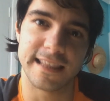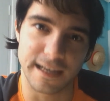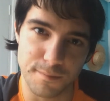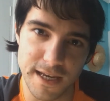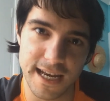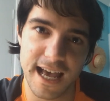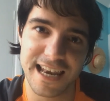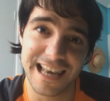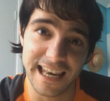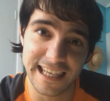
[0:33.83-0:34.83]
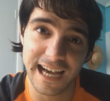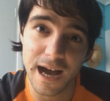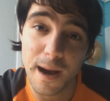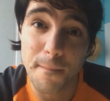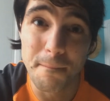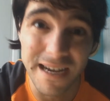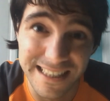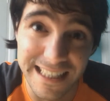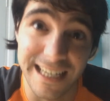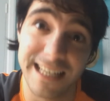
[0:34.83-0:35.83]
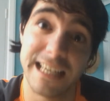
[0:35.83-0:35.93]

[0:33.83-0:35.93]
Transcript: termina la Liga Master.